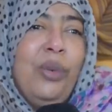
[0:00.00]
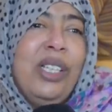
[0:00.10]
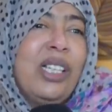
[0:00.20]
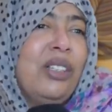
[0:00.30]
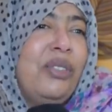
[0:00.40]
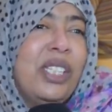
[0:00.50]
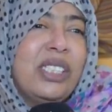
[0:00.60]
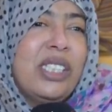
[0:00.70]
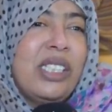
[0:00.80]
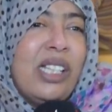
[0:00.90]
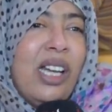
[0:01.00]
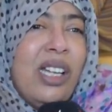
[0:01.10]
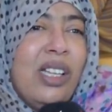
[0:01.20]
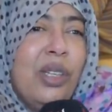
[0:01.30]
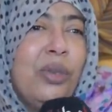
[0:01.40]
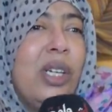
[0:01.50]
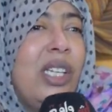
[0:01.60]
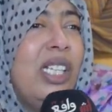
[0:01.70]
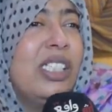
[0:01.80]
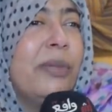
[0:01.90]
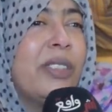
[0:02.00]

وانا كنفيرسي ليها وعلى حسب